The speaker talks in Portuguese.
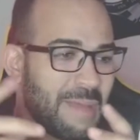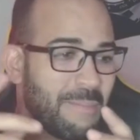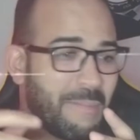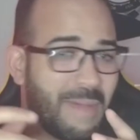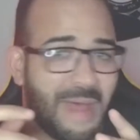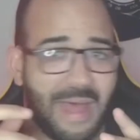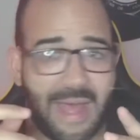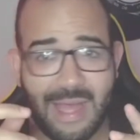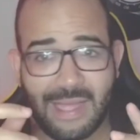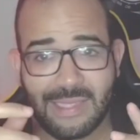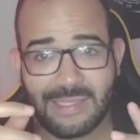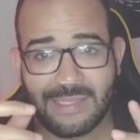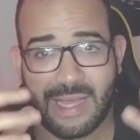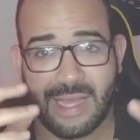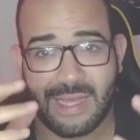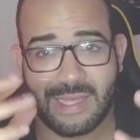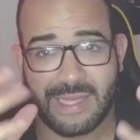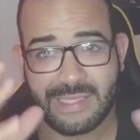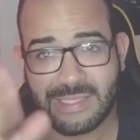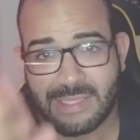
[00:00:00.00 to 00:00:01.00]
Mas
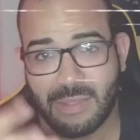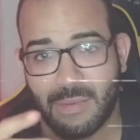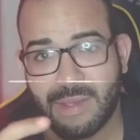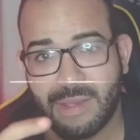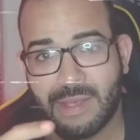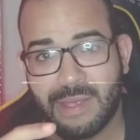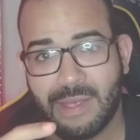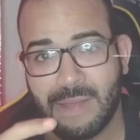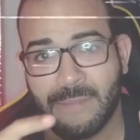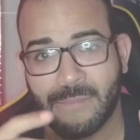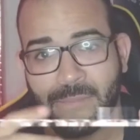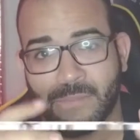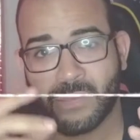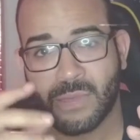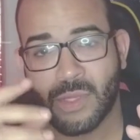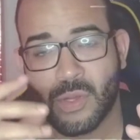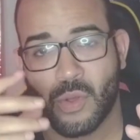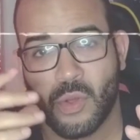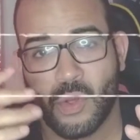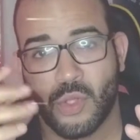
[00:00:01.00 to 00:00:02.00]
a questão é que
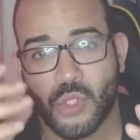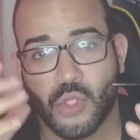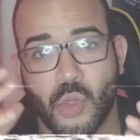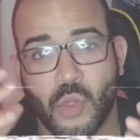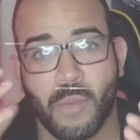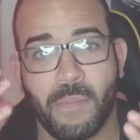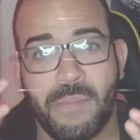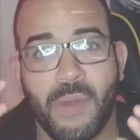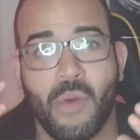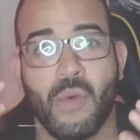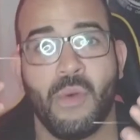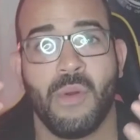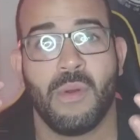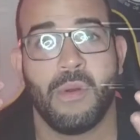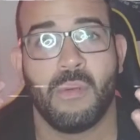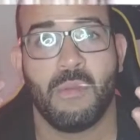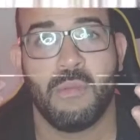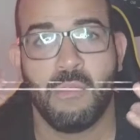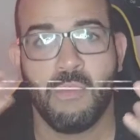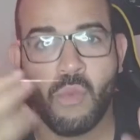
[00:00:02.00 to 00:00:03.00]
subiu
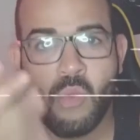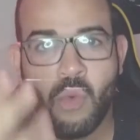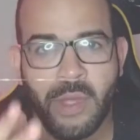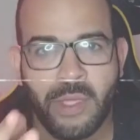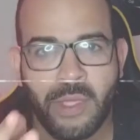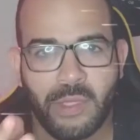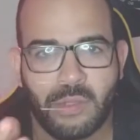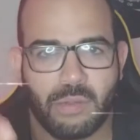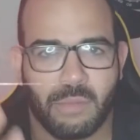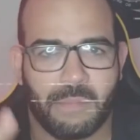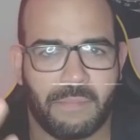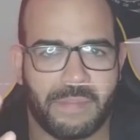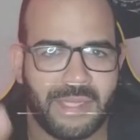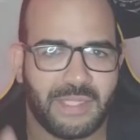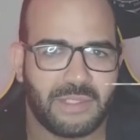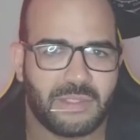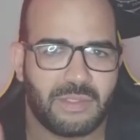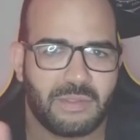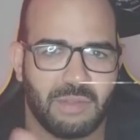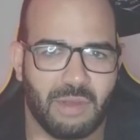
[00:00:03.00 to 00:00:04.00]
muito o
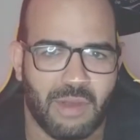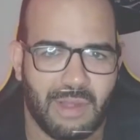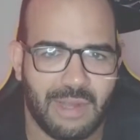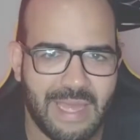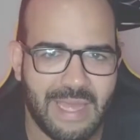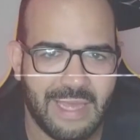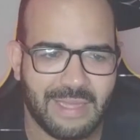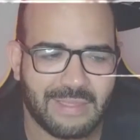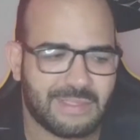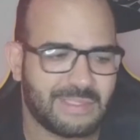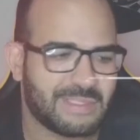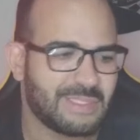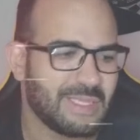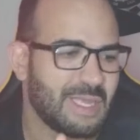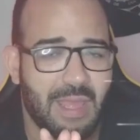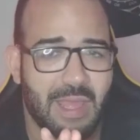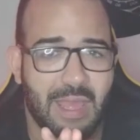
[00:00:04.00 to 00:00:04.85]
preço do Rolex.